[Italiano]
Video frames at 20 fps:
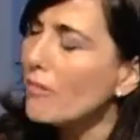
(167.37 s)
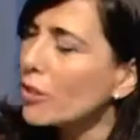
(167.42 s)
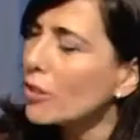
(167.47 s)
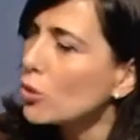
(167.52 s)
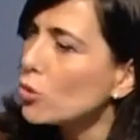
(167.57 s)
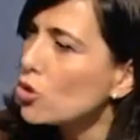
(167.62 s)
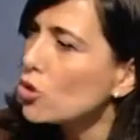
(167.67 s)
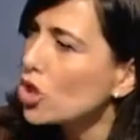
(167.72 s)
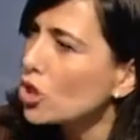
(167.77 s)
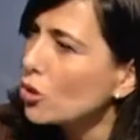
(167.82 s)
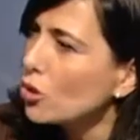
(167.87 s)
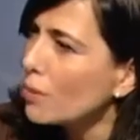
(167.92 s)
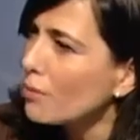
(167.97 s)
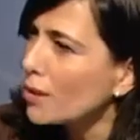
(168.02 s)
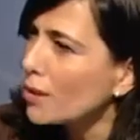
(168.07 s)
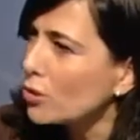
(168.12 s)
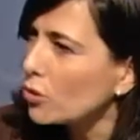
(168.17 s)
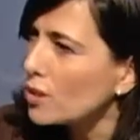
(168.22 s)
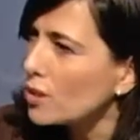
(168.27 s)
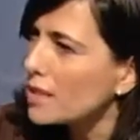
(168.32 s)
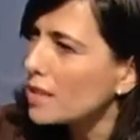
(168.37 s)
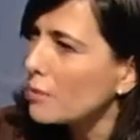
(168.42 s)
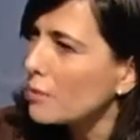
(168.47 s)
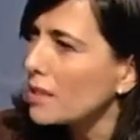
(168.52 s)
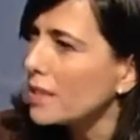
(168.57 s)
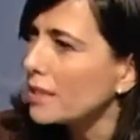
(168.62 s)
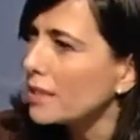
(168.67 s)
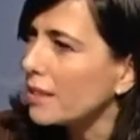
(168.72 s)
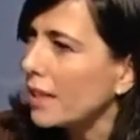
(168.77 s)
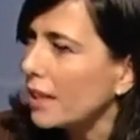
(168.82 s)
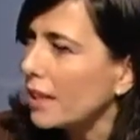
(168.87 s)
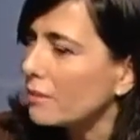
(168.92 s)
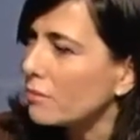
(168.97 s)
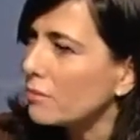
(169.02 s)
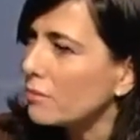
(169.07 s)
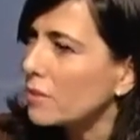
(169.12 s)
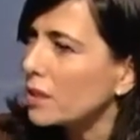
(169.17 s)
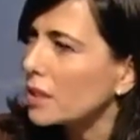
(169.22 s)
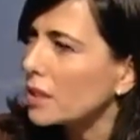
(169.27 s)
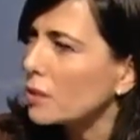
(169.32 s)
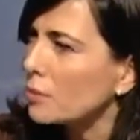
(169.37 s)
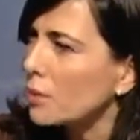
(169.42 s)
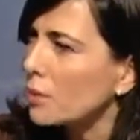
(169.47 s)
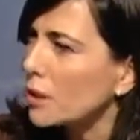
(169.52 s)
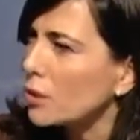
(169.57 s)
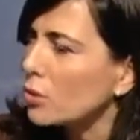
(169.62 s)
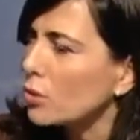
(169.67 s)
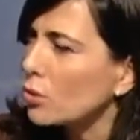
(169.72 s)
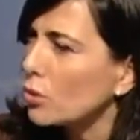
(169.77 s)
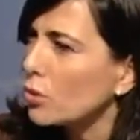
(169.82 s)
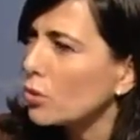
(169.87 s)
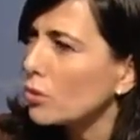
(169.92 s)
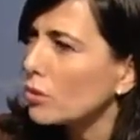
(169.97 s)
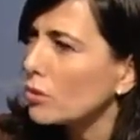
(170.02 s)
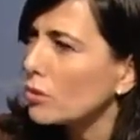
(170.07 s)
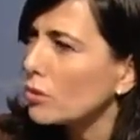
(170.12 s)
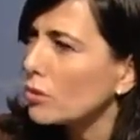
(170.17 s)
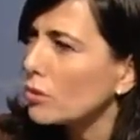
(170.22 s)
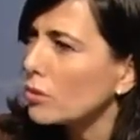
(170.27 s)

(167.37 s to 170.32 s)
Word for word: ha mm. fatto un cenno al patto di stabilità rispetto...